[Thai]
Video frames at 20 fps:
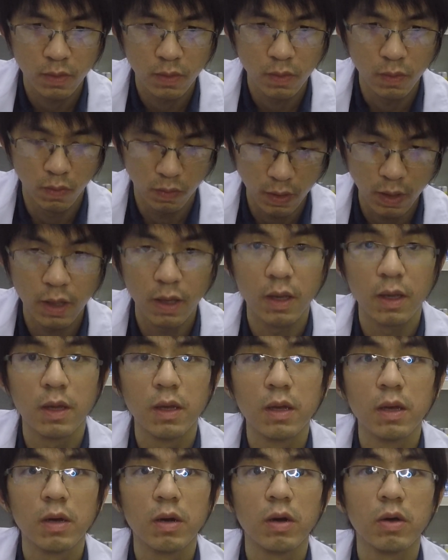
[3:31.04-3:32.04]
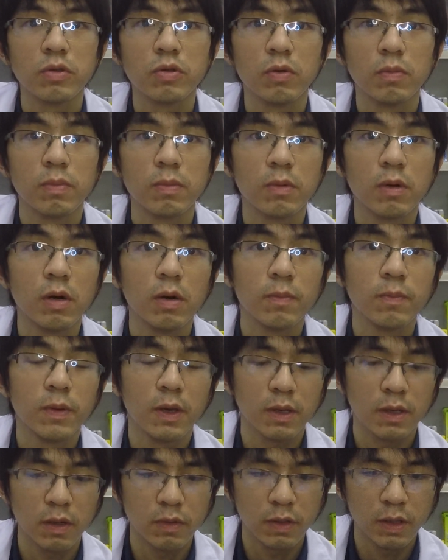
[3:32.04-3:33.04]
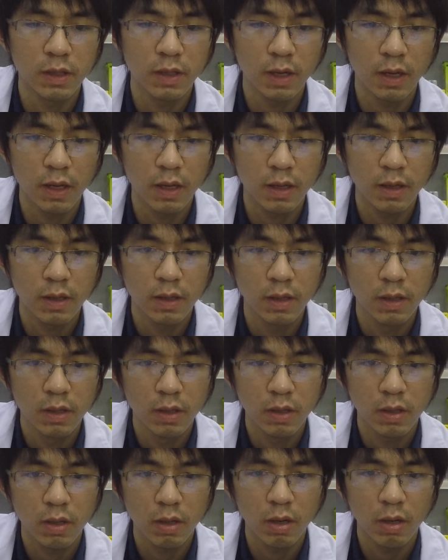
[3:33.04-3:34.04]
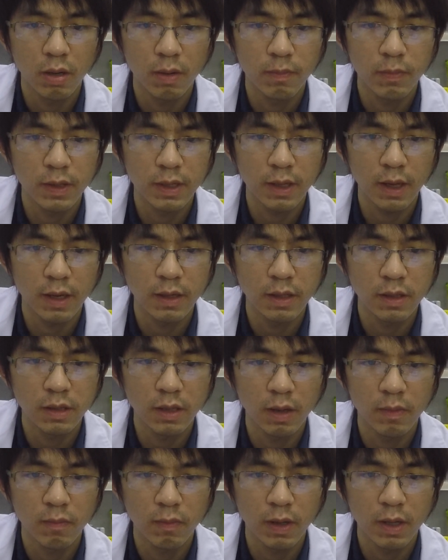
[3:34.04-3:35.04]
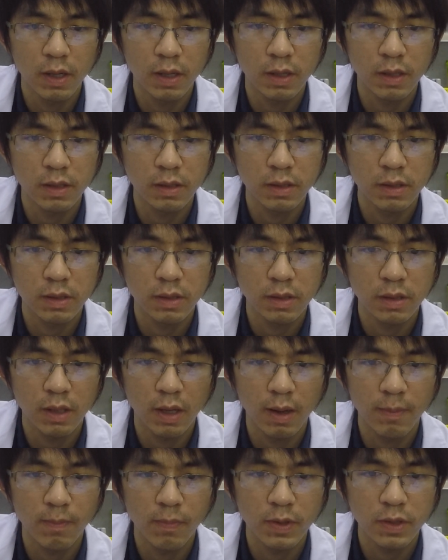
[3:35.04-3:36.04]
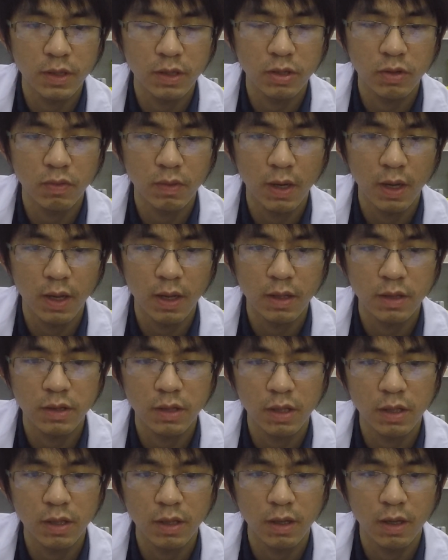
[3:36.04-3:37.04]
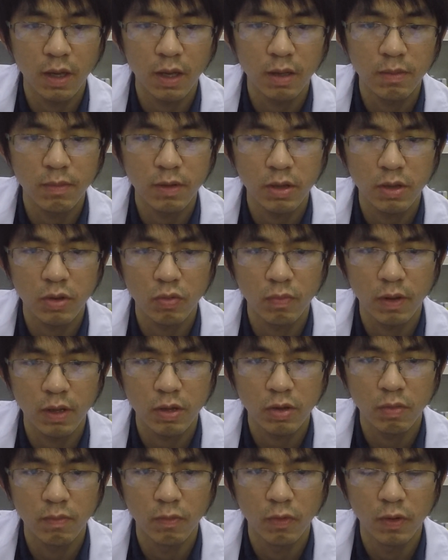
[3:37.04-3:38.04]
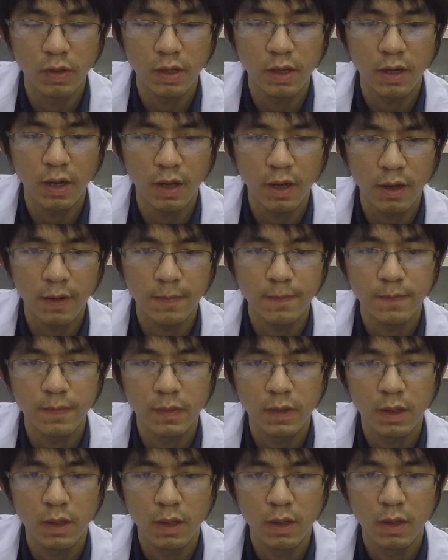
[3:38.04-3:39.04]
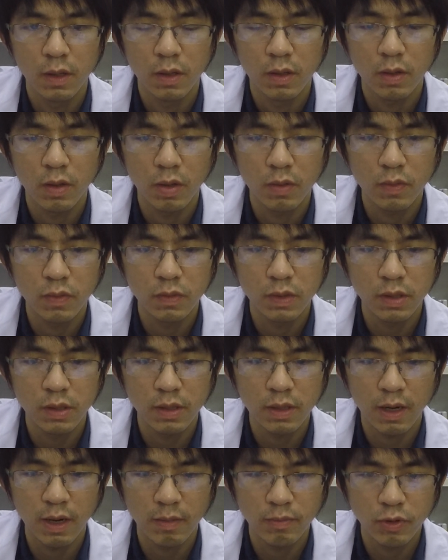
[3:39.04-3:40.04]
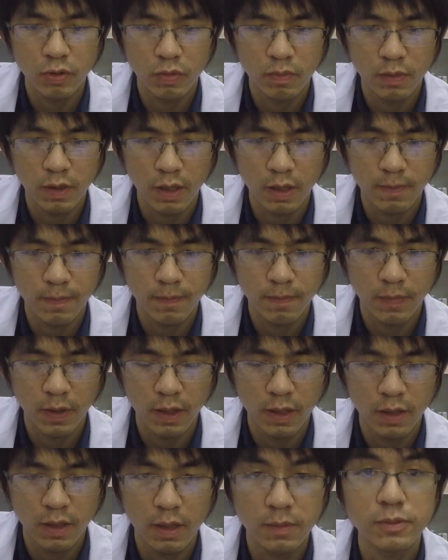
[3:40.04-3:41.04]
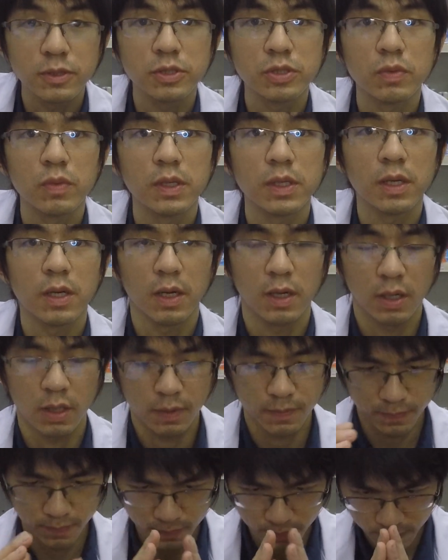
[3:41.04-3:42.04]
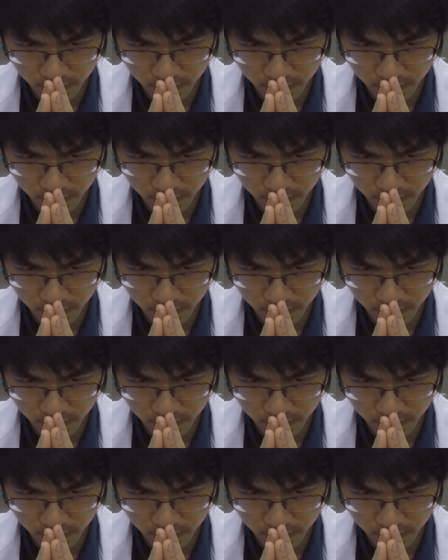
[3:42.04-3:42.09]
โอเค ขอจบก็เพียงเท่านี้นะฮะ ก็เป็นการเน้นย้ำว่ายาปฏิชนะใช้ยังไงให้มันสมเหตุสมผลนะฮะ ขอบคุณที่จะรับชมนะครับ ไปแล้วครับ สวัสดีครับ